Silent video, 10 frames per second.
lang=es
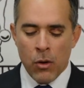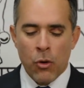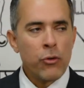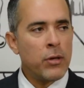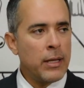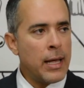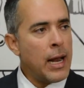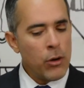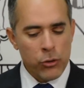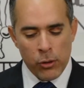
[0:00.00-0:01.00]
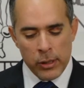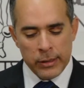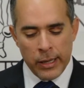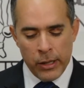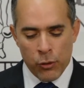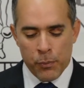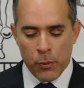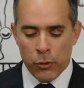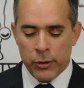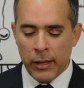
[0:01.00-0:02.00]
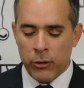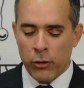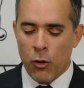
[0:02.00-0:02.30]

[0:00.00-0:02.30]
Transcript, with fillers: consignará a los hoy detenidos por los delitos